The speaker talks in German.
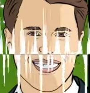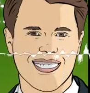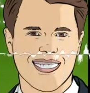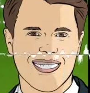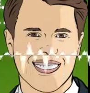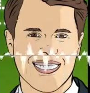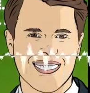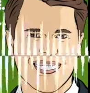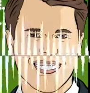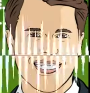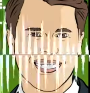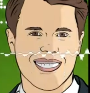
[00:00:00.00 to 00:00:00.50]
ähm, die
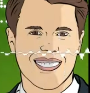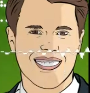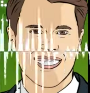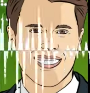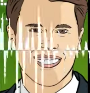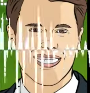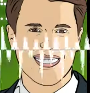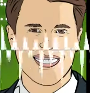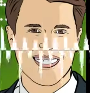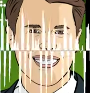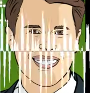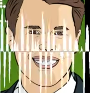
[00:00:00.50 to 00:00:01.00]
wir über
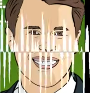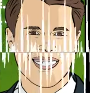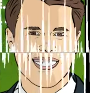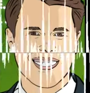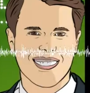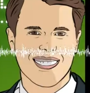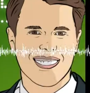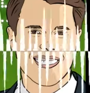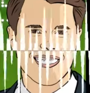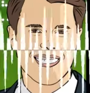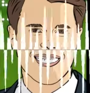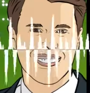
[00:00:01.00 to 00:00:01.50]
unser
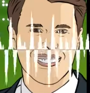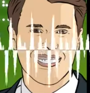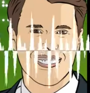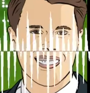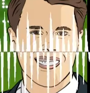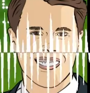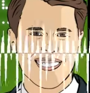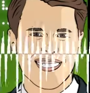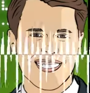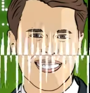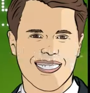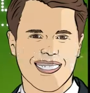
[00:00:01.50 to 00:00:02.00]

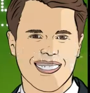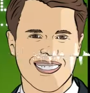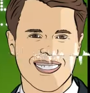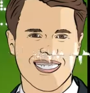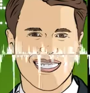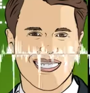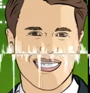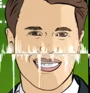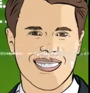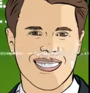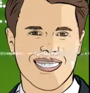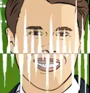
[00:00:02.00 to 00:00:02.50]
Portfolio
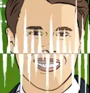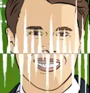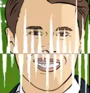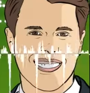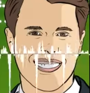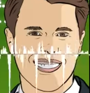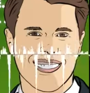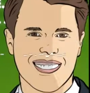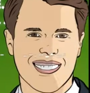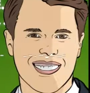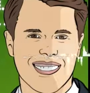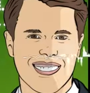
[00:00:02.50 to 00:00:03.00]

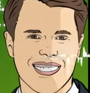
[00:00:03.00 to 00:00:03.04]
finanzieren.